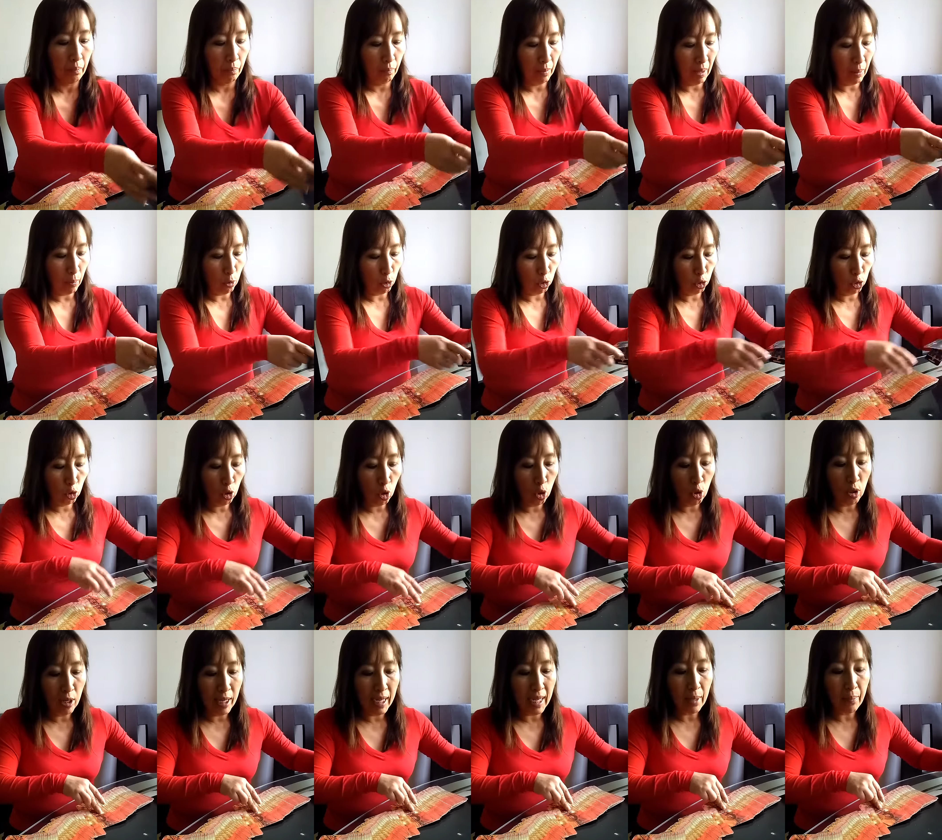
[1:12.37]
Vamos
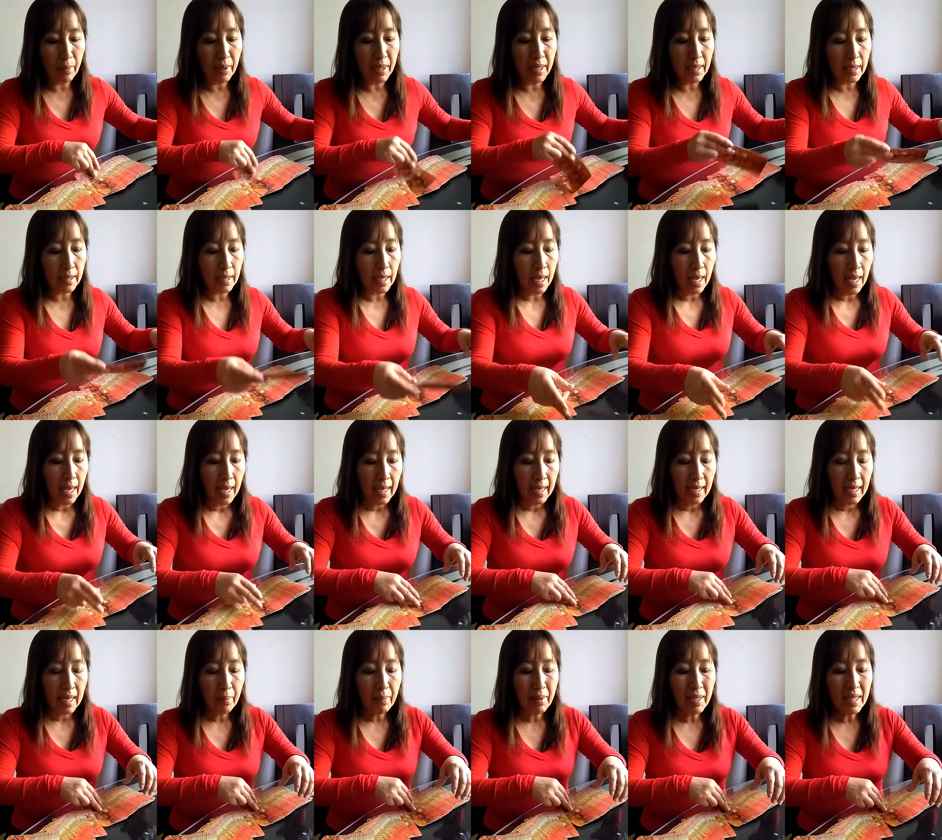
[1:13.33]
con Géminis.
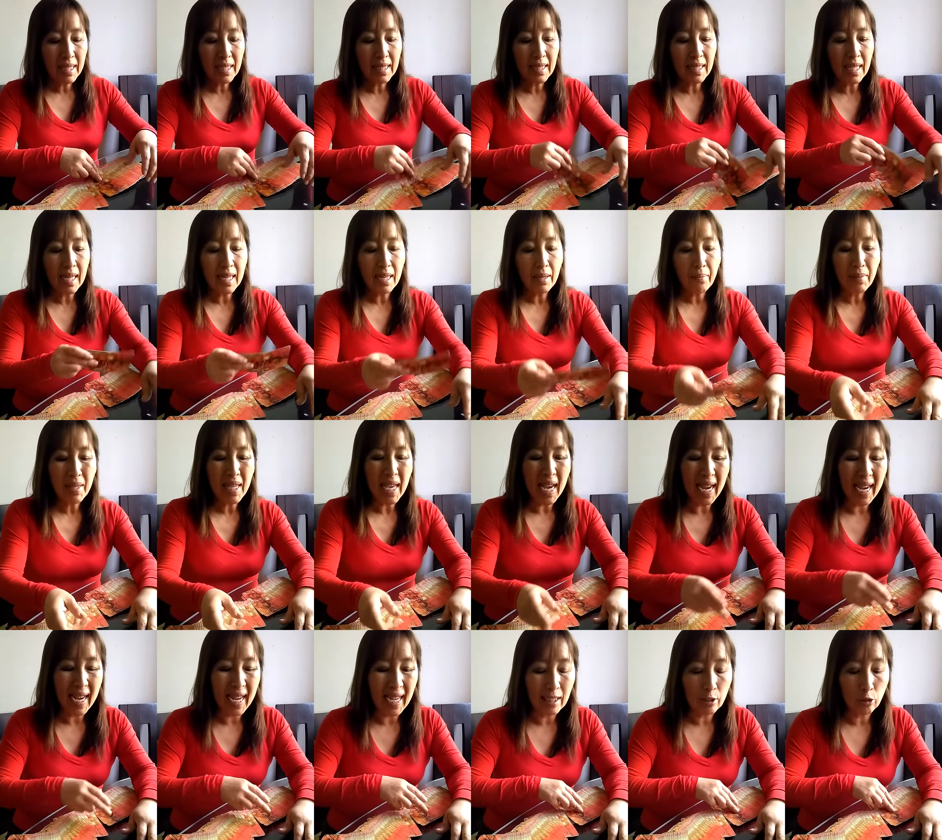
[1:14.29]
Géminis sale
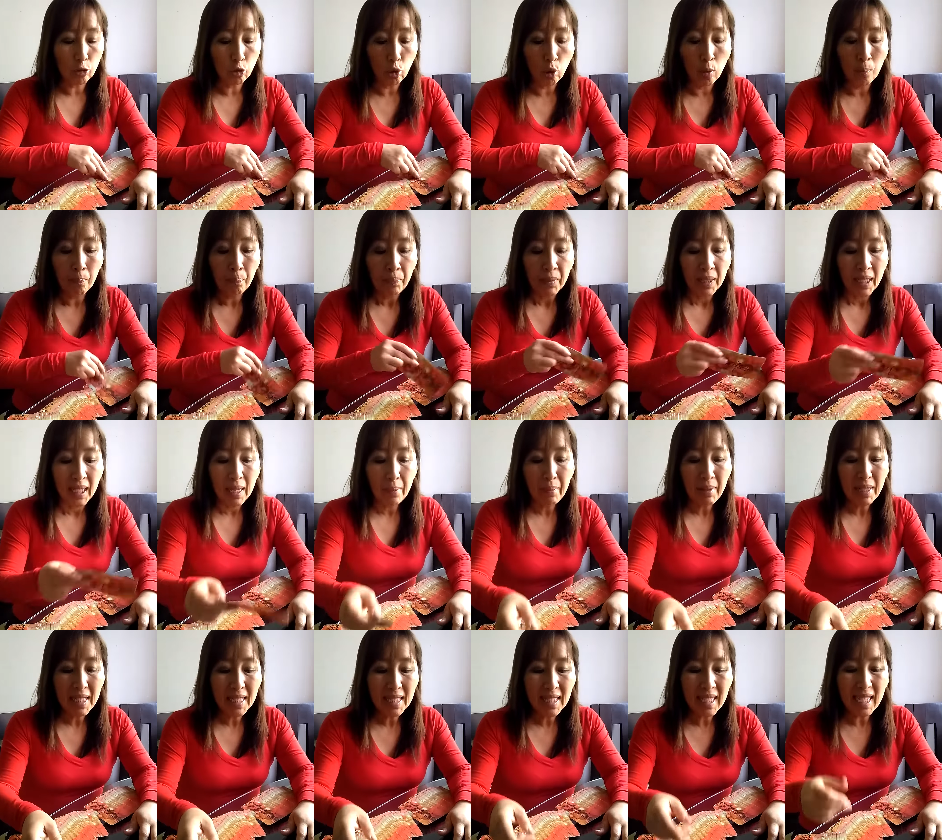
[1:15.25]
viajando,
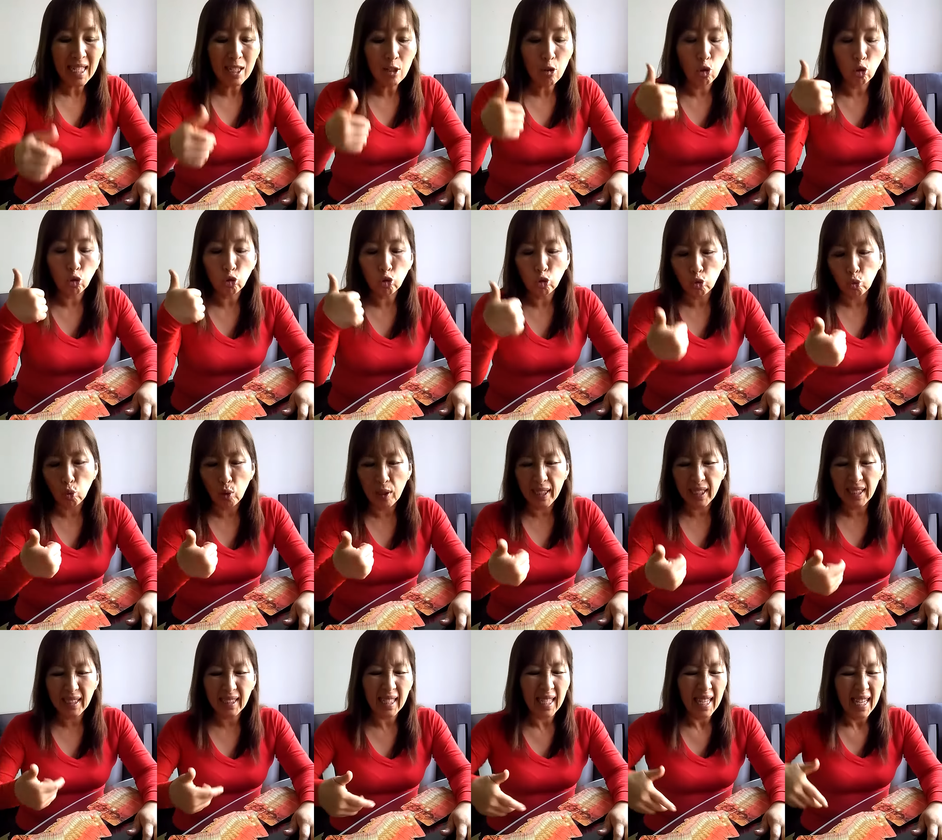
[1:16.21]
Géminis sale con
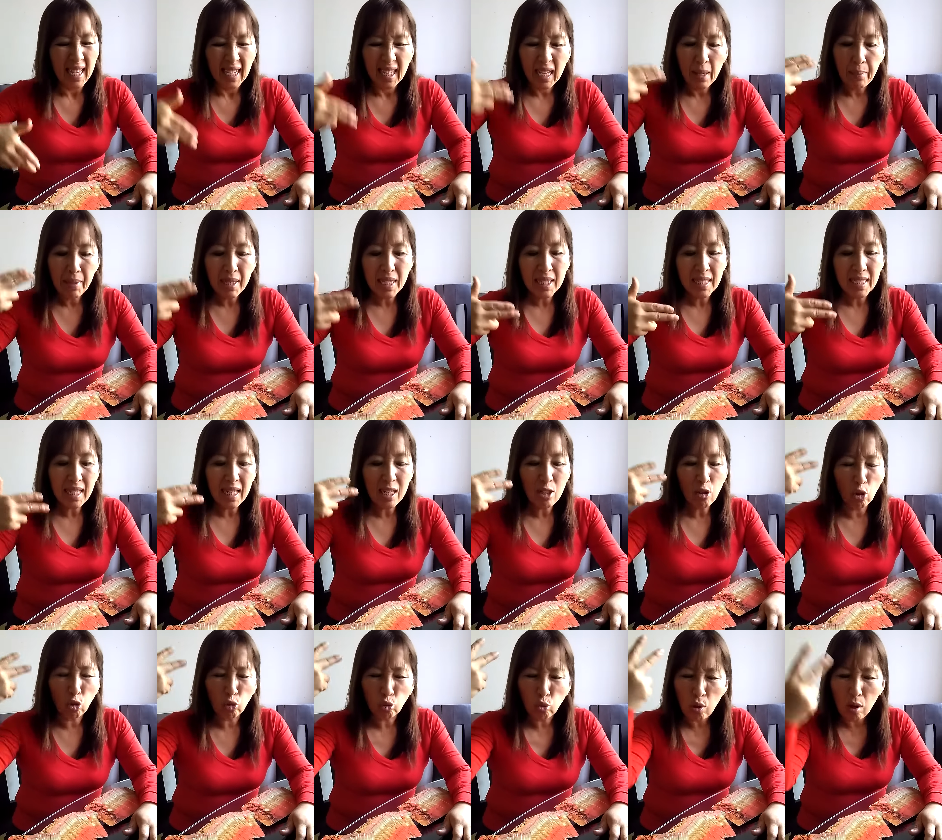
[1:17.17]
suerte, Géminis
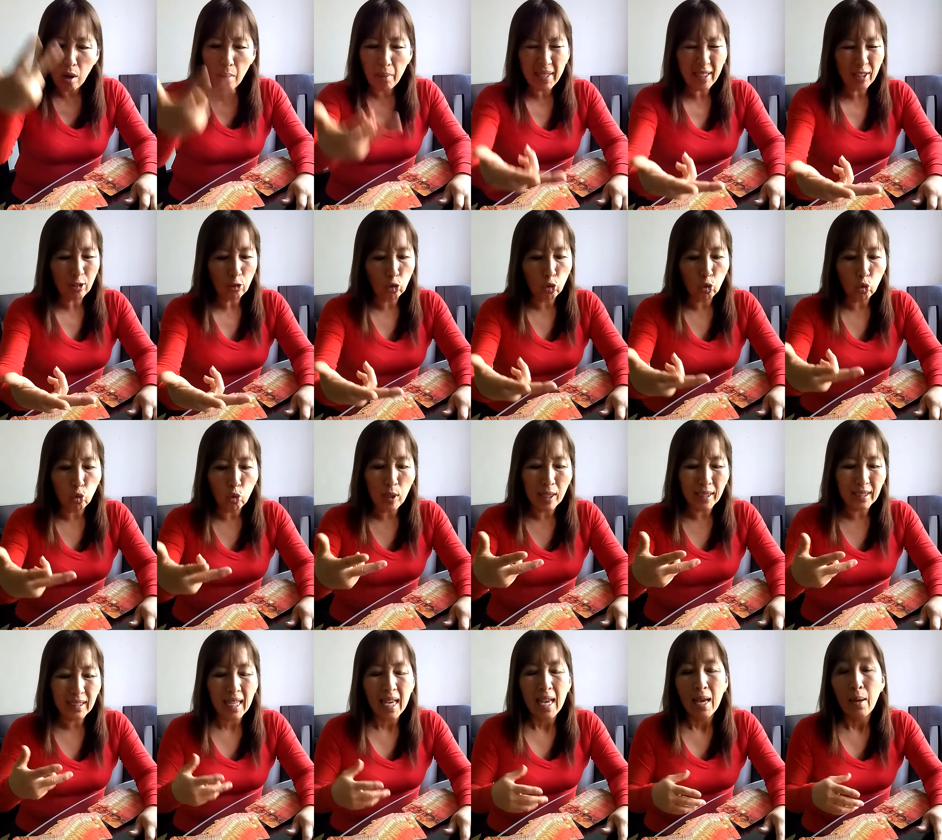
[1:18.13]
sale con nuevas
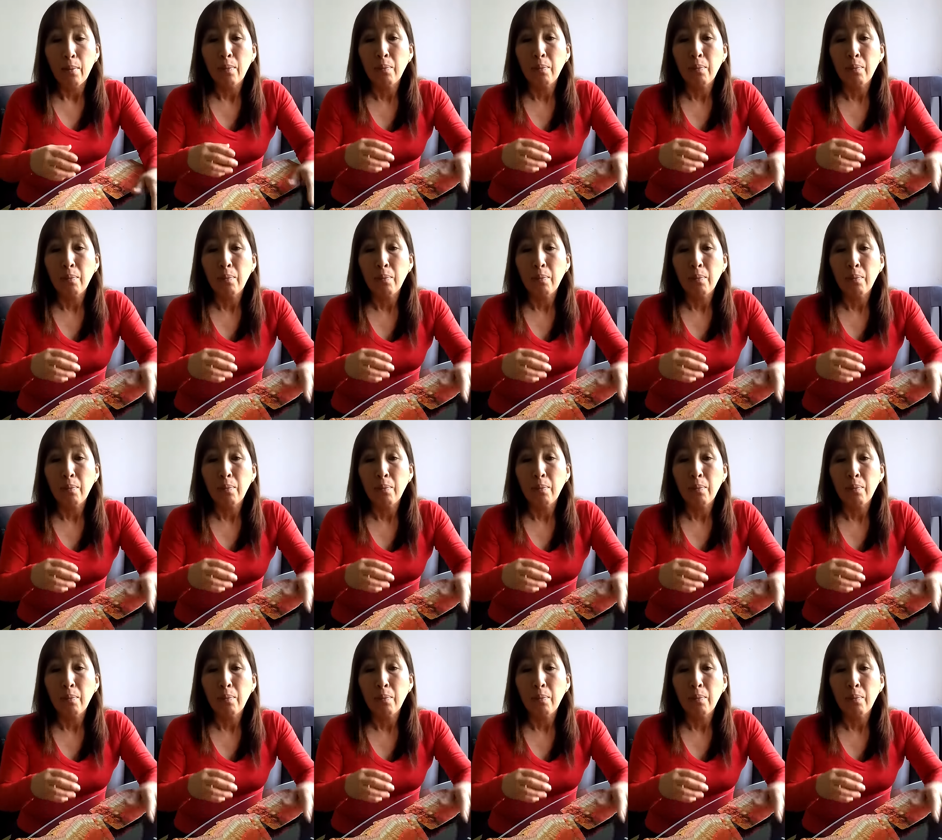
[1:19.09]
aventuras.